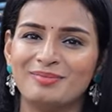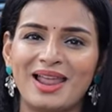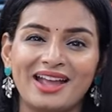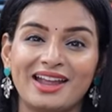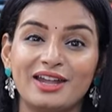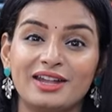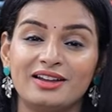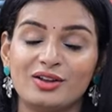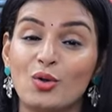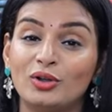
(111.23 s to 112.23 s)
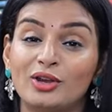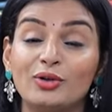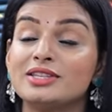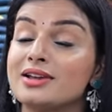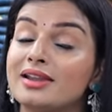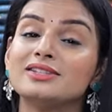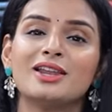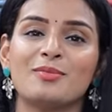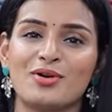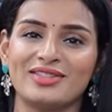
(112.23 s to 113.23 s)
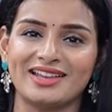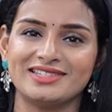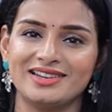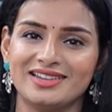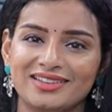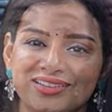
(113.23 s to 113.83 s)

బ్లాక్ అండ్ గోల్డెన్ కూడా చాలా చాలా బాగుంది యాక్చువల్లీ